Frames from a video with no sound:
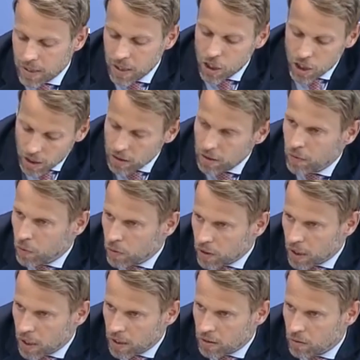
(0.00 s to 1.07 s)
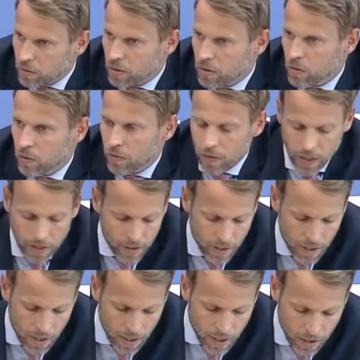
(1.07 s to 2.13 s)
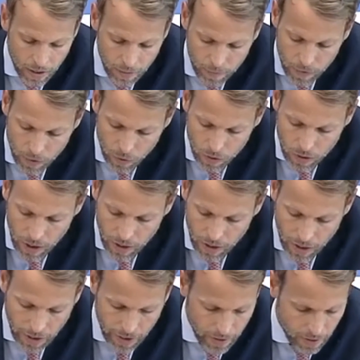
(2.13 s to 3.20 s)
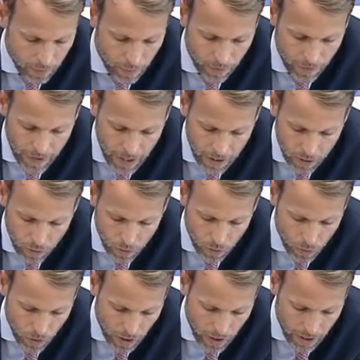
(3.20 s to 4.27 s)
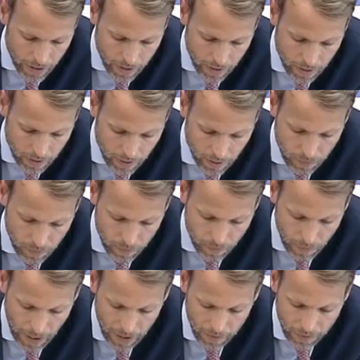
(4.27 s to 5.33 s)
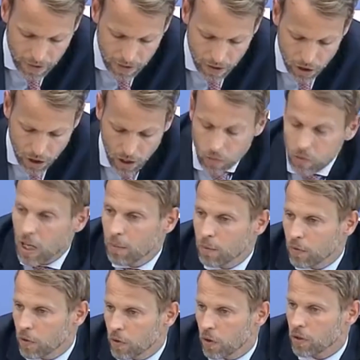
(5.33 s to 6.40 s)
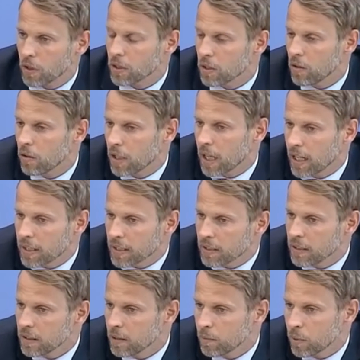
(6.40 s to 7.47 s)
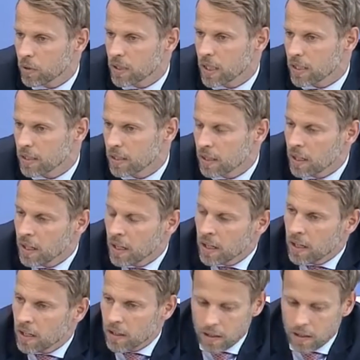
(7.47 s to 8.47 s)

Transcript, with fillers: Ông Dimbros nói thêm rằng ông không thể cung cấp các thông tin chi tiết về các nhà ngoại giao và động cơ của họ khi xin tị nạn tại Đức.